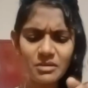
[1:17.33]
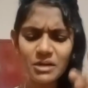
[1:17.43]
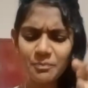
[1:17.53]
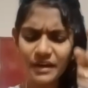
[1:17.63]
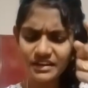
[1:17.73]

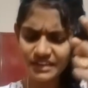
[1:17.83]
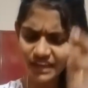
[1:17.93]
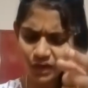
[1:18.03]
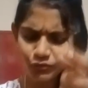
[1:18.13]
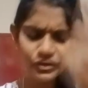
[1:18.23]
தமிழ்
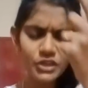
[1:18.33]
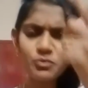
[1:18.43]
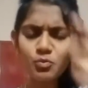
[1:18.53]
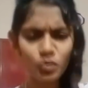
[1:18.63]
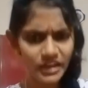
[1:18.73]
பாட்டி
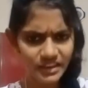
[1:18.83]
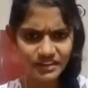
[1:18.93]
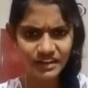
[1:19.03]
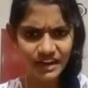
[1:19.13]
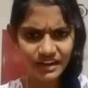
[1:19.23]
அவ்வையும்
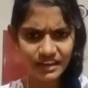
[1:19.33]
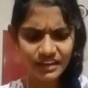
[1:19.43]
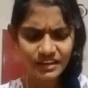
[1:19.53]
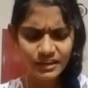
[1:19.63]
உரைக்கிறாளே